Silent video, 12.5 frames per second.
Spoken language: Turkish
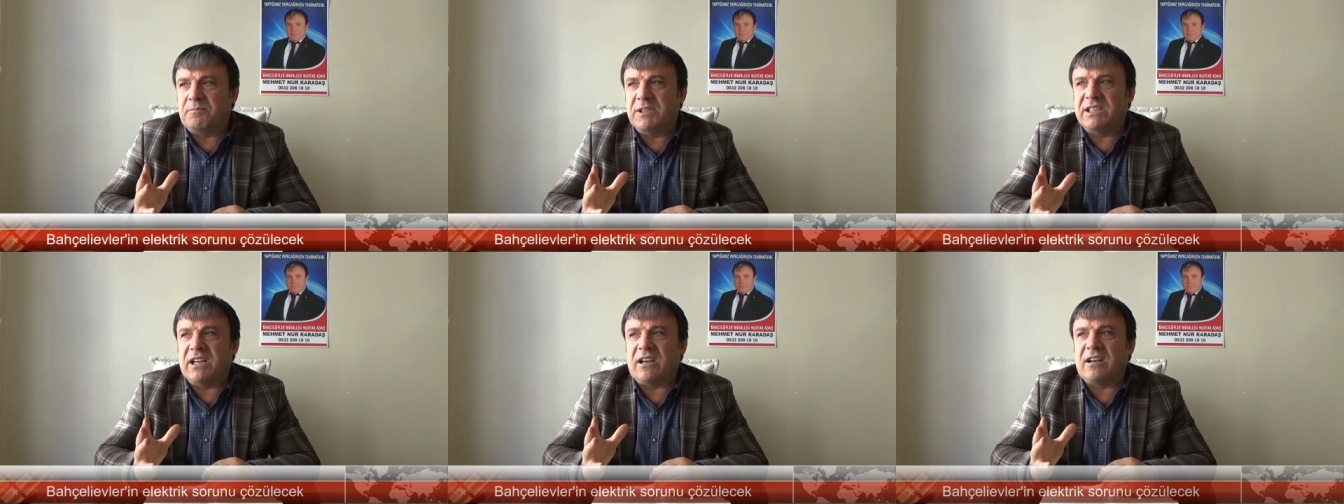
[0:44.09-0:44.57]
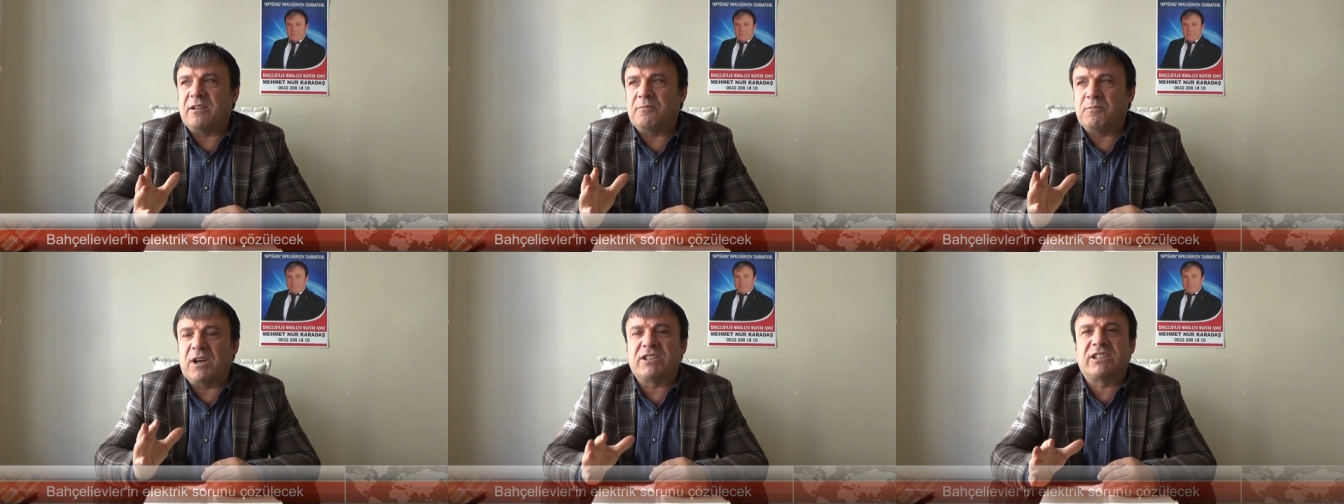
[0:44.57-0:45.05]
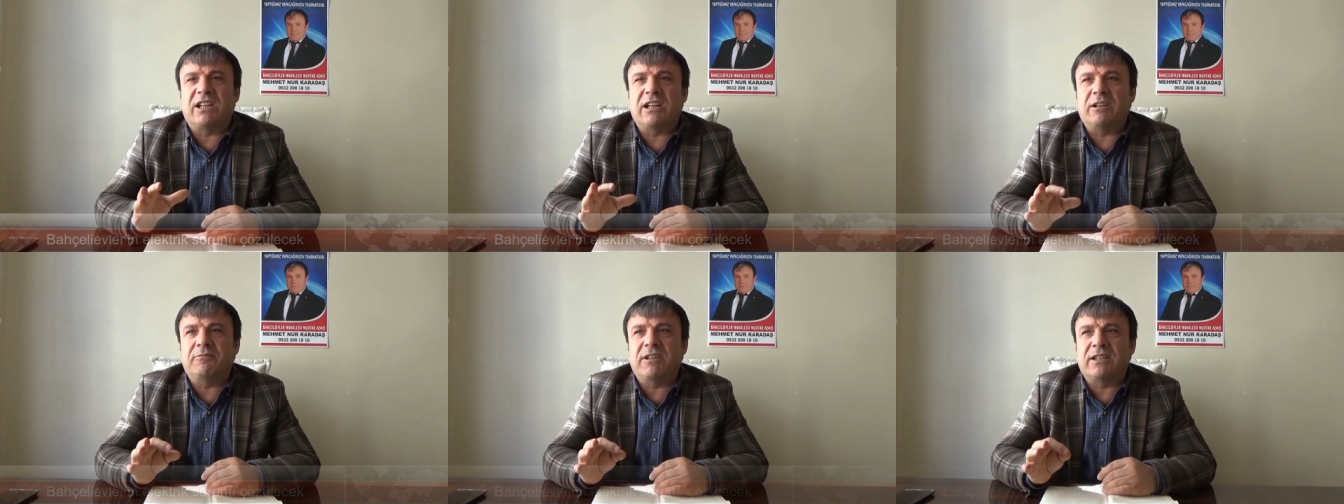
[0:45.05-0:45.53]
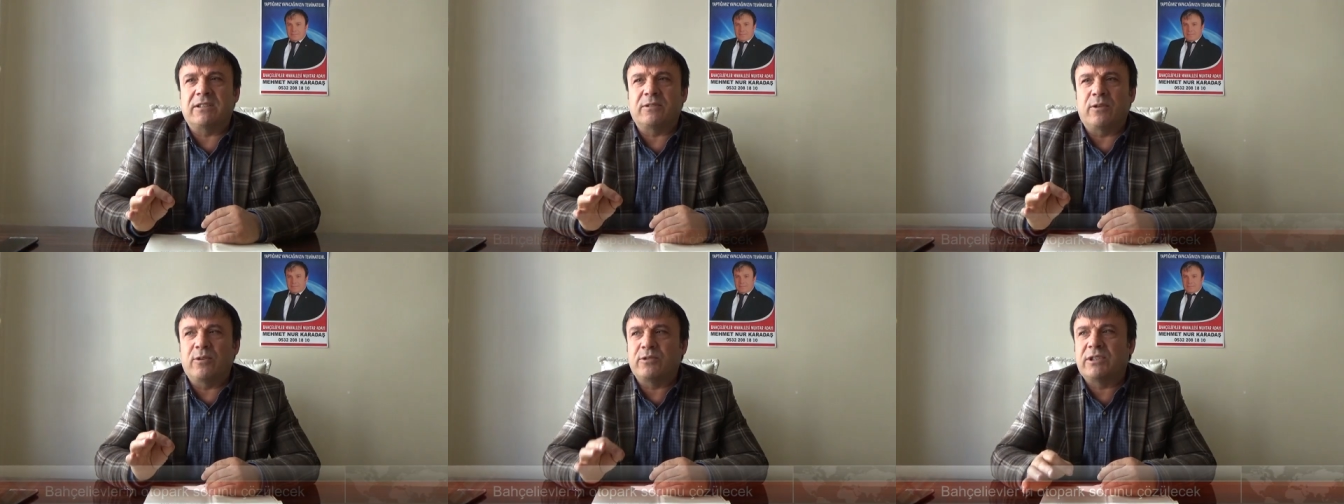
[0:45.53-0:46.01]
Bir de bahçelerin
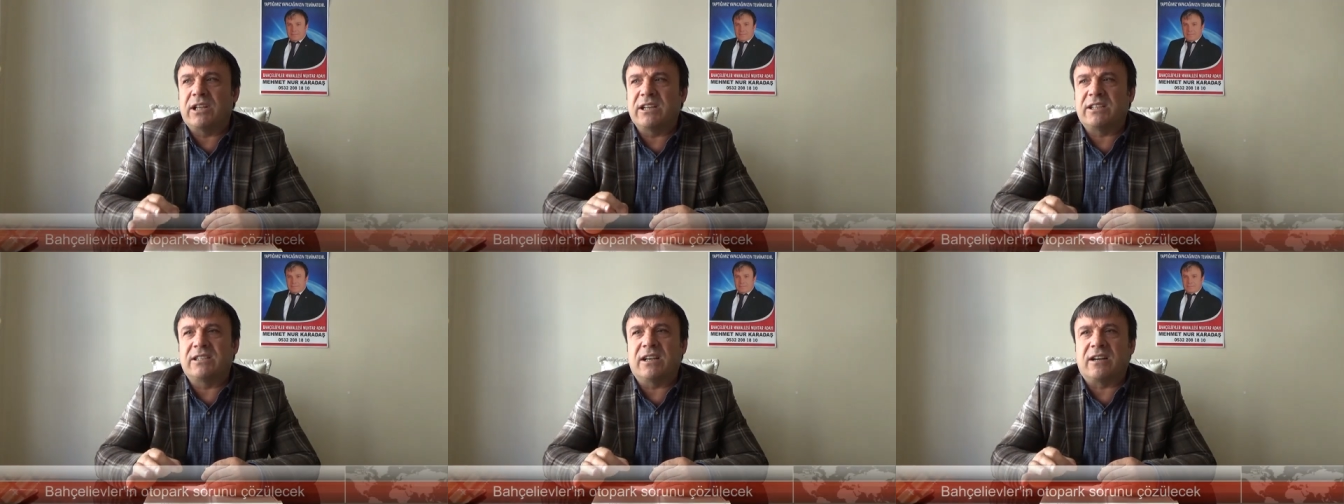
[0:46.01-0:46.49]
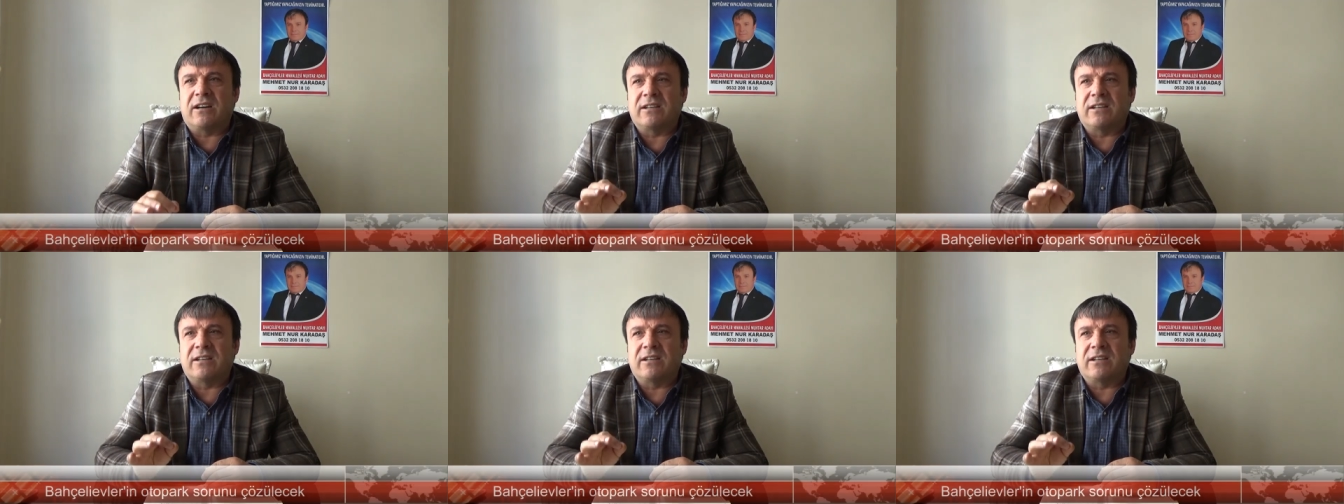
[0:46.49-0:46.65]
özellikle